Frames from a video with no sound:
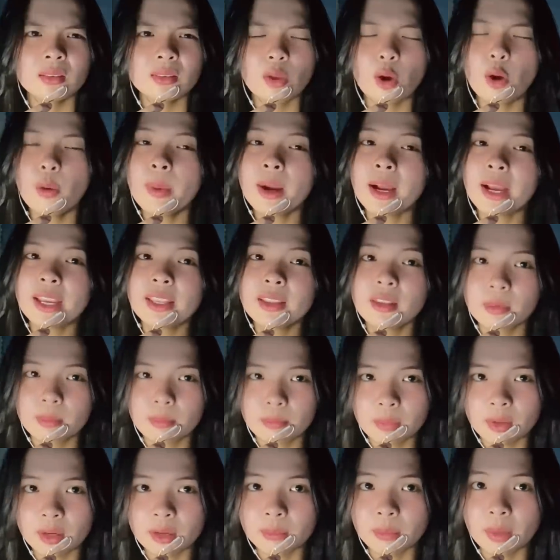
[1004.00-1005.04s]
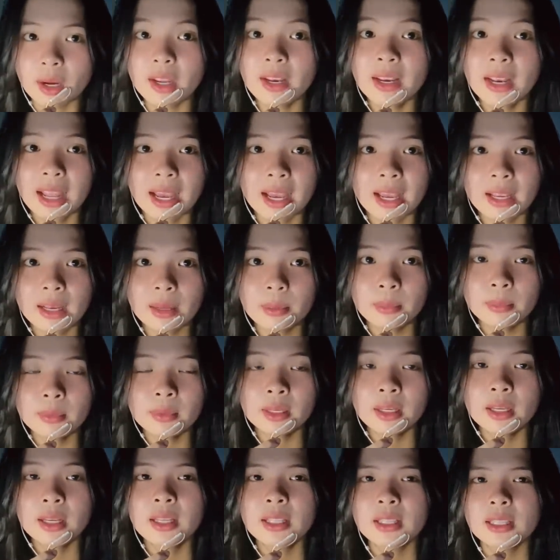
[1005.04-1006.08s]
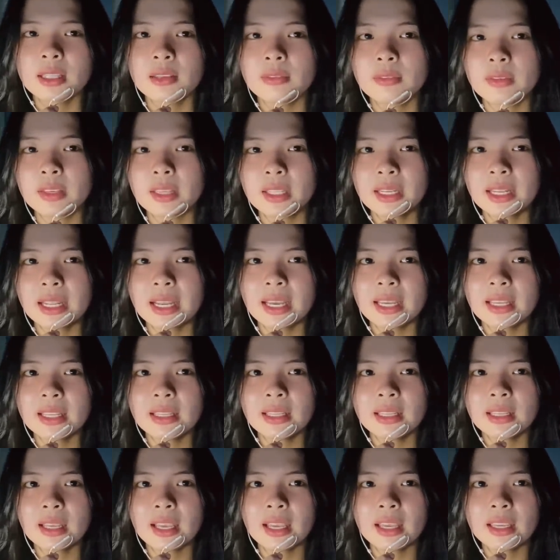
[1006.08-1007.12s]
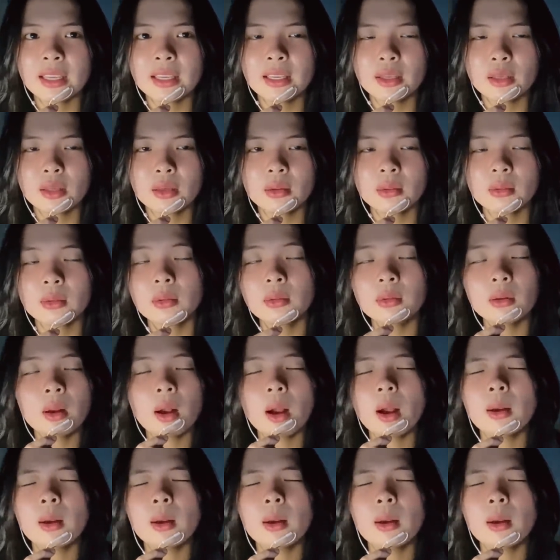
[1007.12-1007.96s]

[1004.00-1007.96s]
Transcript: tối bạn hay giật mình bởi anh hai lắm tại vì anh hai hay uh,